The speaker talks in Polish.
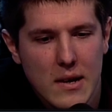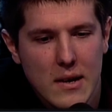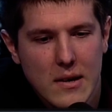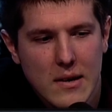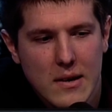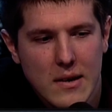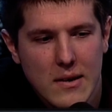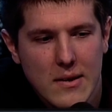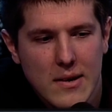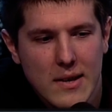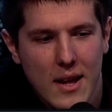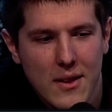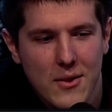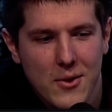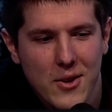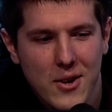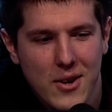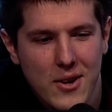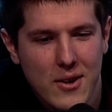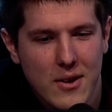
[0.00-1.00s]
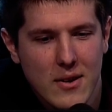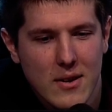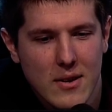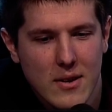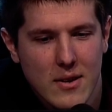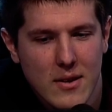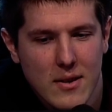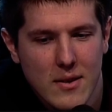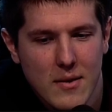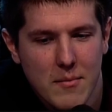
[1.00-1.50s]
Ostatnio
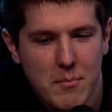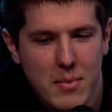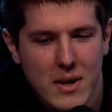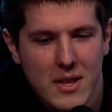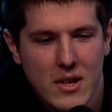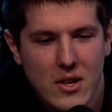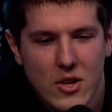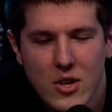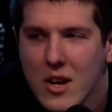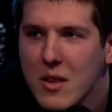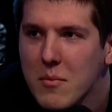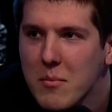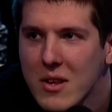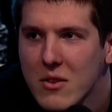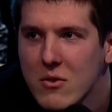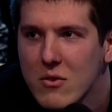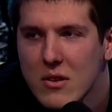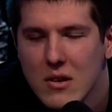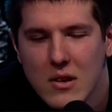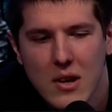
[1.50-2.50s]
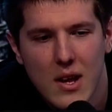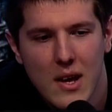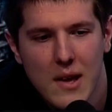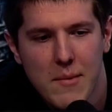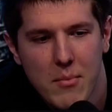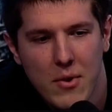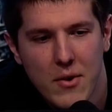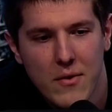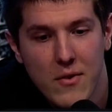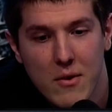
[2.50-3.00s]
e, pan Ryszard Petru z kolei
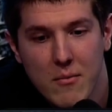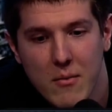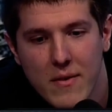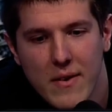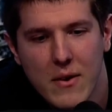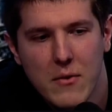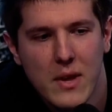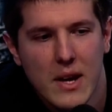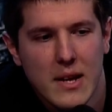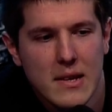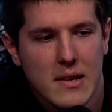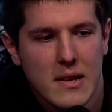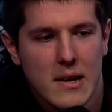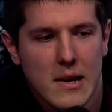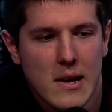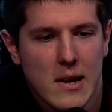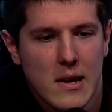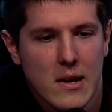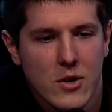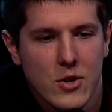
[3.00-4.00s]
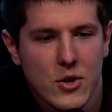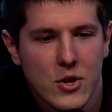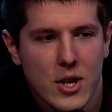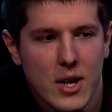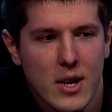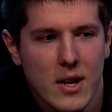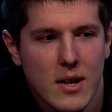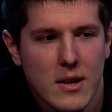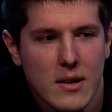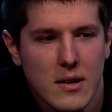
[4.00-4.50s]
poinformował nas,
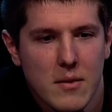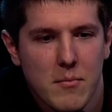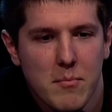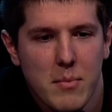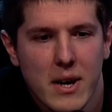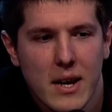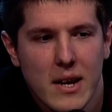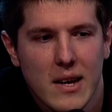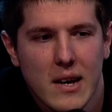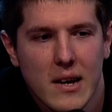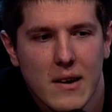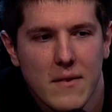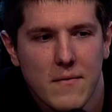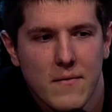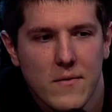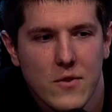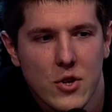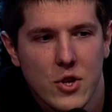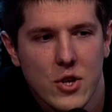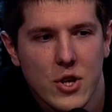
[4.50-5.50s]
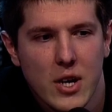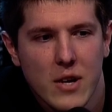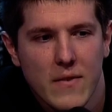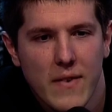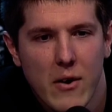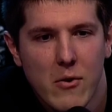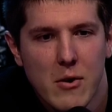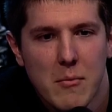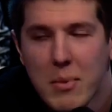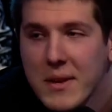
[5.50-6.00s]
że imperia w szczycie
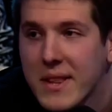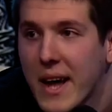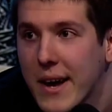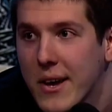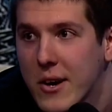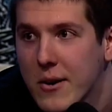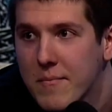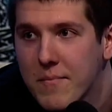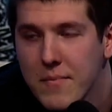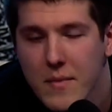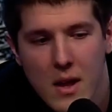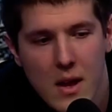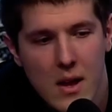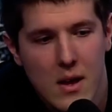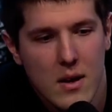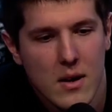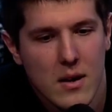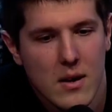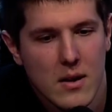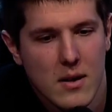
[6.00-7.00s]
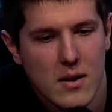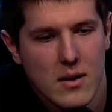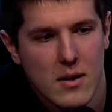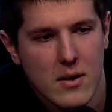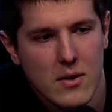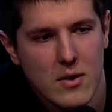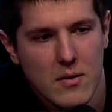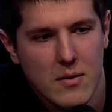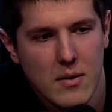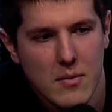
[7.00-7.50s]
chwały padają. E,
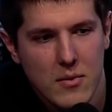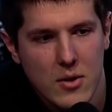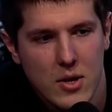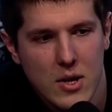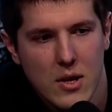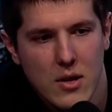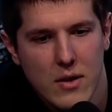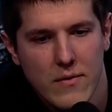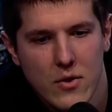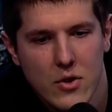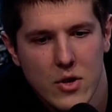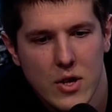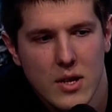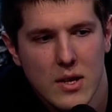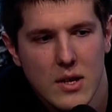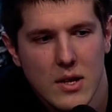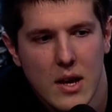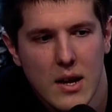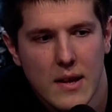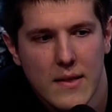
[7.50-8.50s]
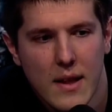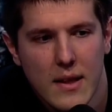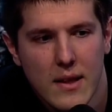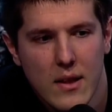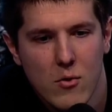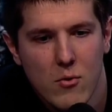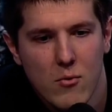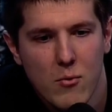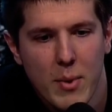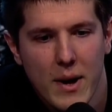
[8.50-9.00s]
rozumiem, że nowoczesna na
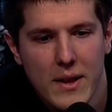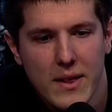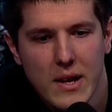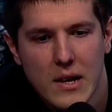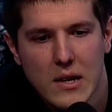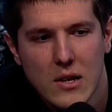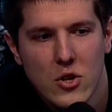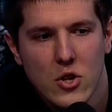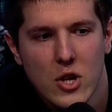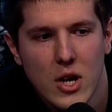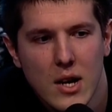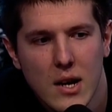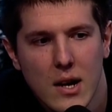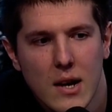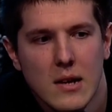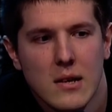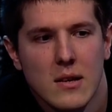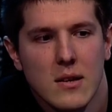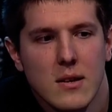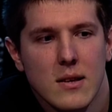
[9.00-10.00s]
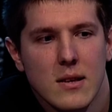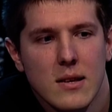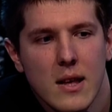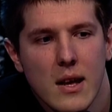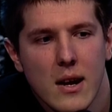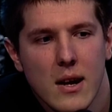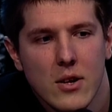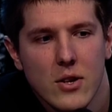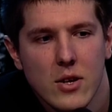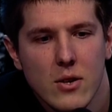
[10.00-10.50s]
ten upadek czeka i
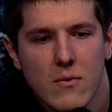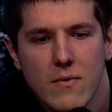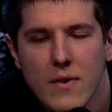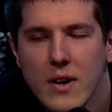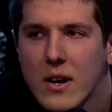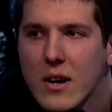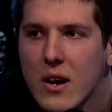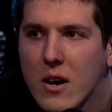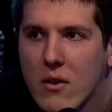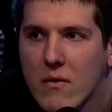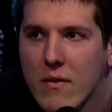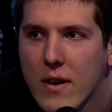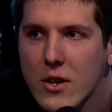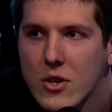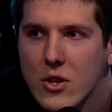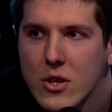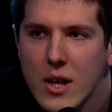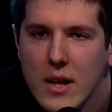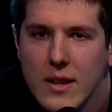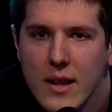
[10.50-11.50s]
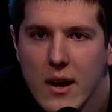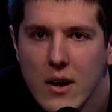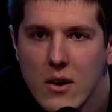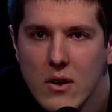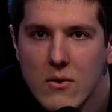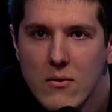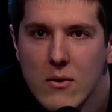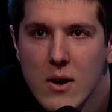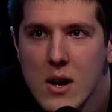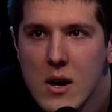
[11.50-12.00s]
stara się wykreować na
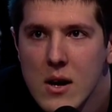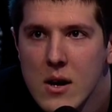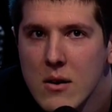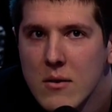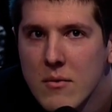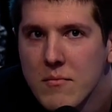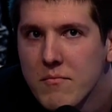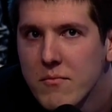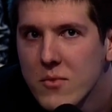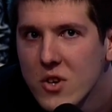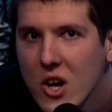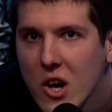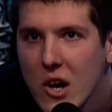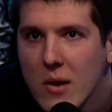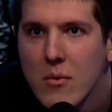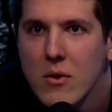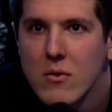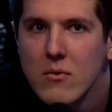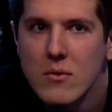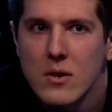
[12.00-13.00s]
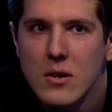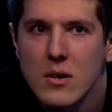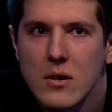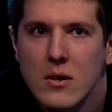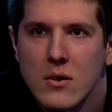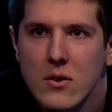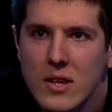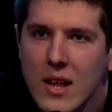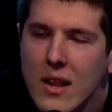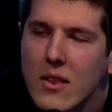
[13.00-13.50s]
taką rzekomą
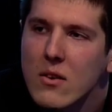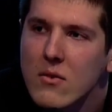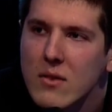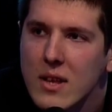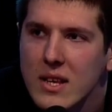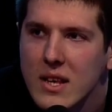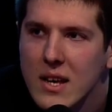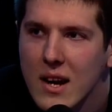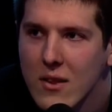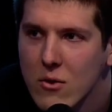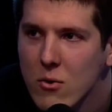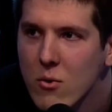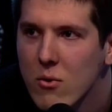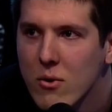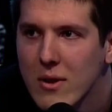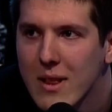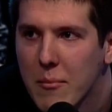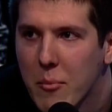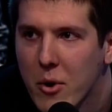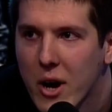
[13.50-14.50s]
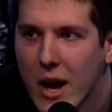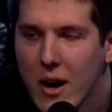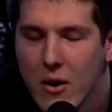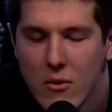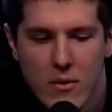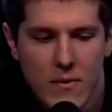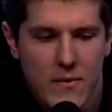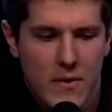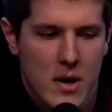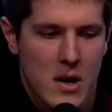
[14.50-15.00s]
ostatnią deskę ratunku dla Polaków.